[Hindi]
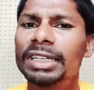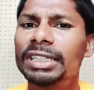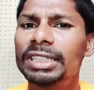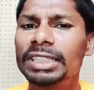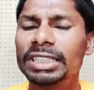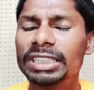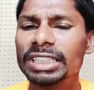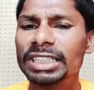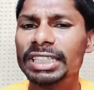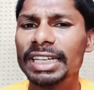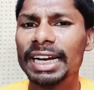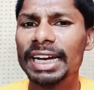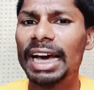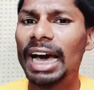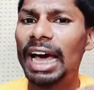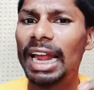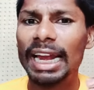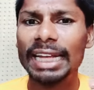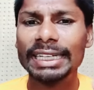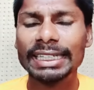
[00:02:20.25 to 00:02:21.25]
किसी ने
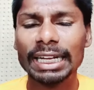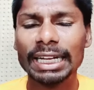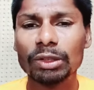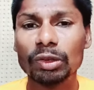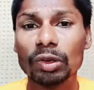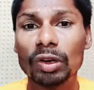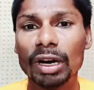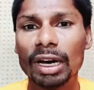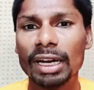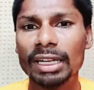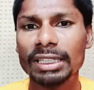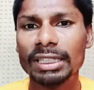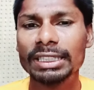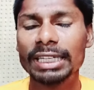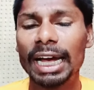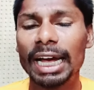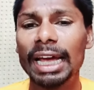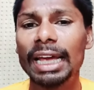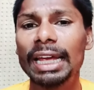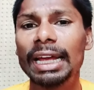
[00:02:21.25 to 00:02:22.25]
काला जादू कर
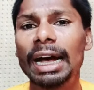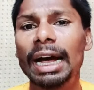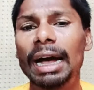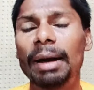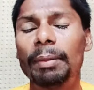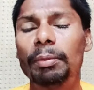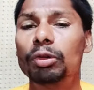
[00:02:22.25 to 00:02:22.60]
दिया है या